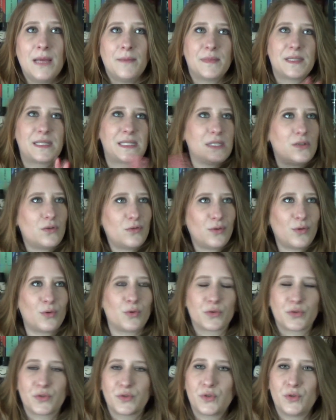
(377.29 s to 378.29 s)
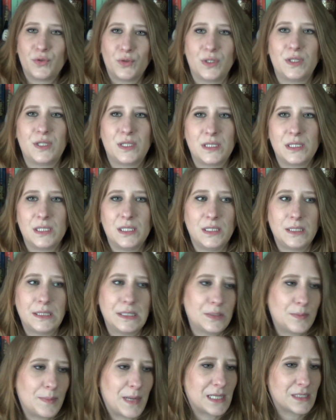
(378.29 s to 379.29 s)
mais sinon on se, il,
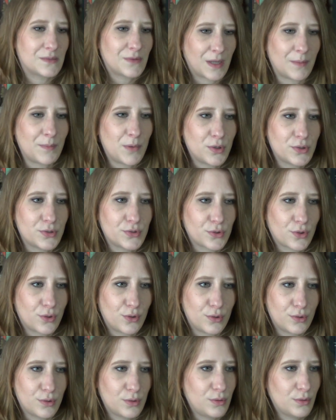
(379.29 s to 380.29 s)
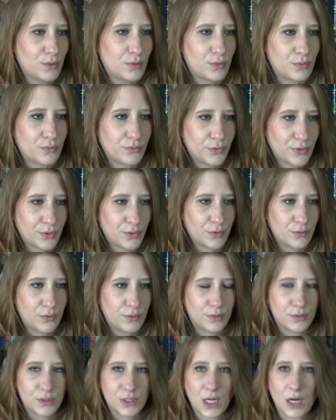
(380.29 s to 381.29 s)
se base vraiment sur le, conte euh,
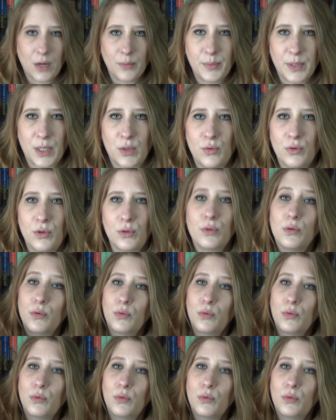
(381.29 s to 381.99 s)
de Charles Perrault,